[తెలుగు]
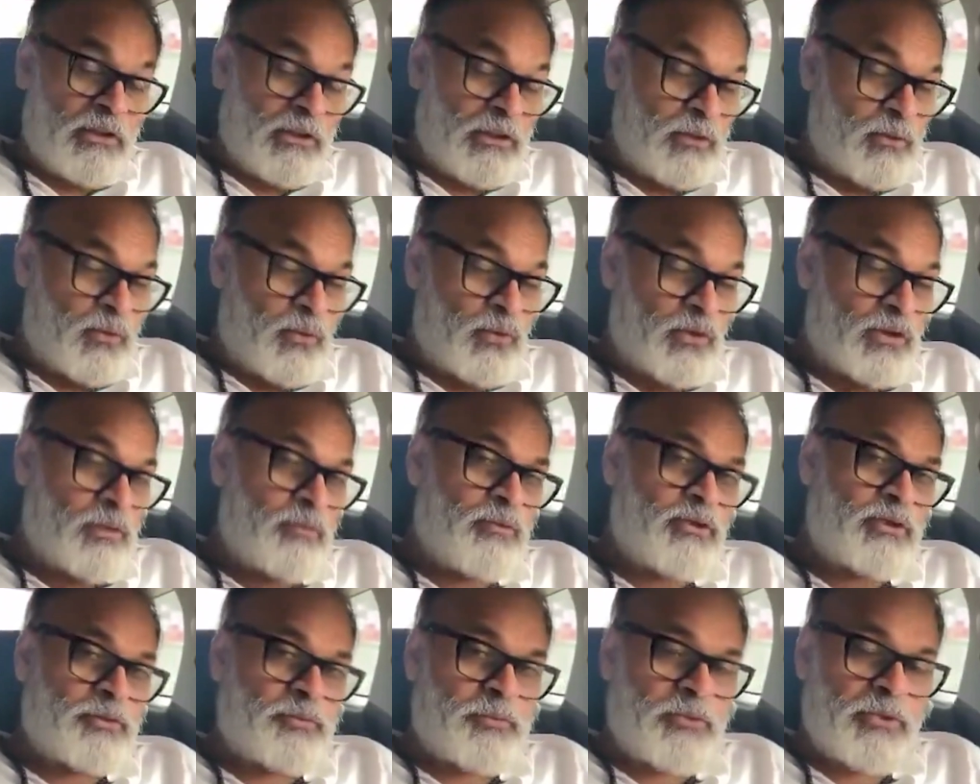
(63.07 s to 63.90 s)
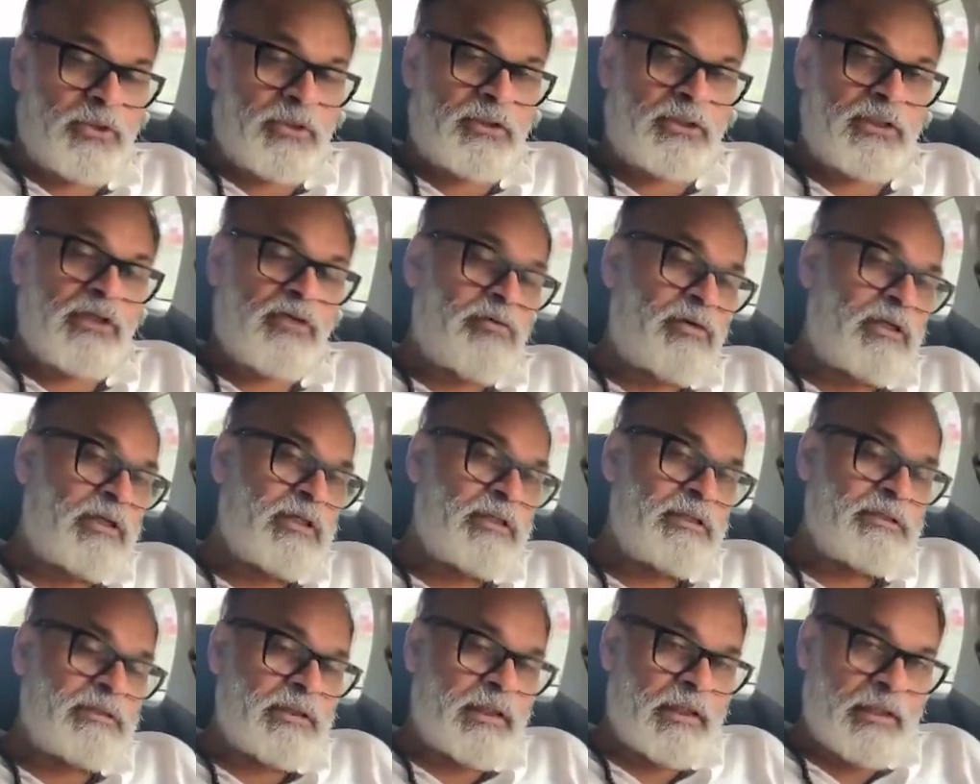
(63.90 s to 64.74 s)
ఈ కూటమి స్పిరిట్కి
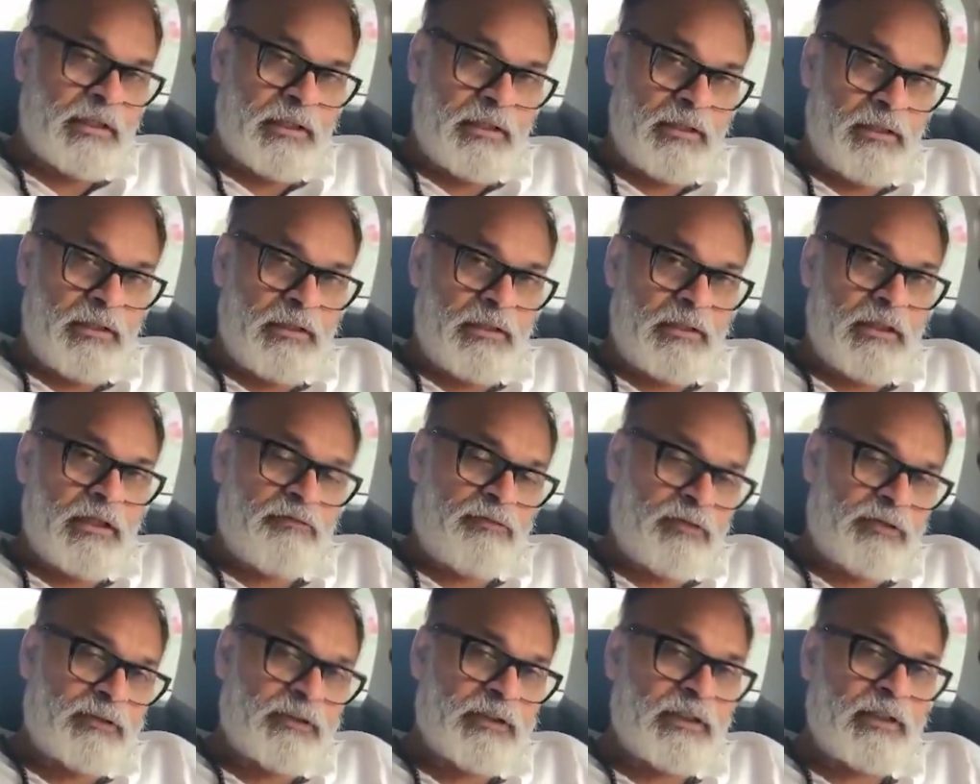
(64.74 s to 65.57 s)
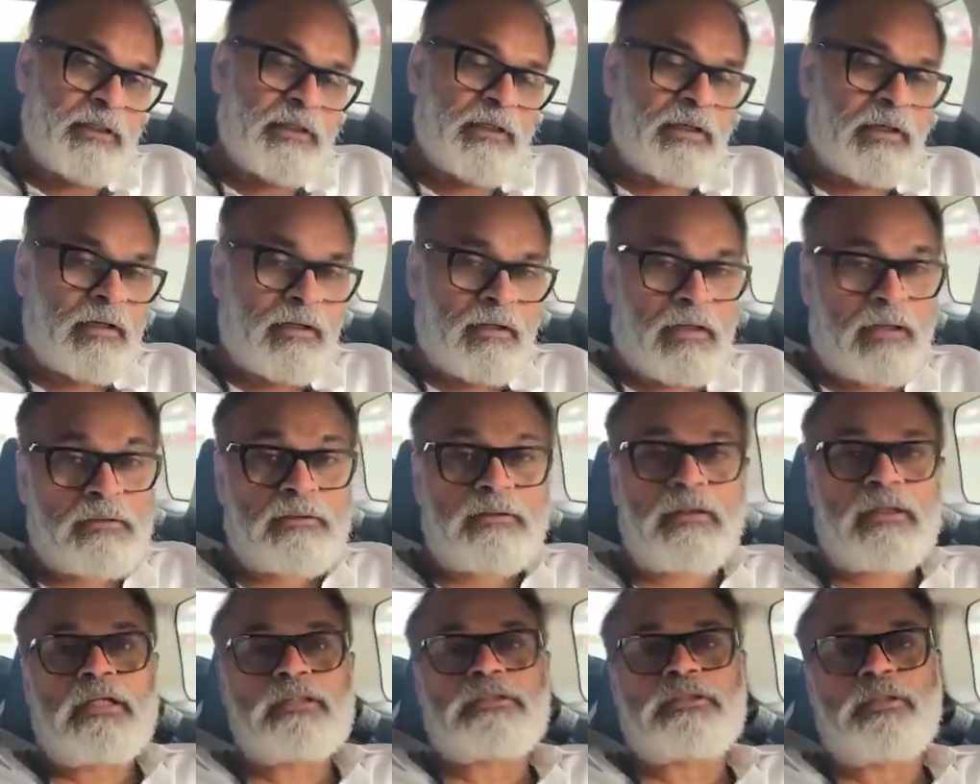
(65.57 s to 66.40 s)
ఎవడైనా సరే ఎఫెక్ట్ అయ్యేలాగా
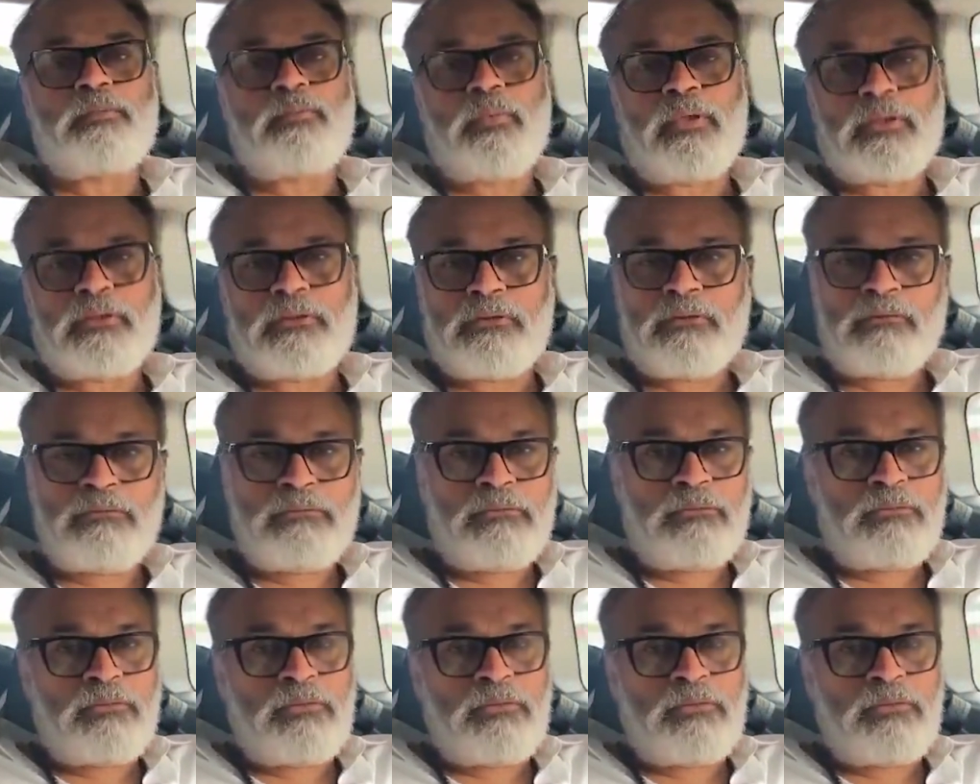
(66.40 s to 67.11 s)
రాతలు రాస్తే మాత్రం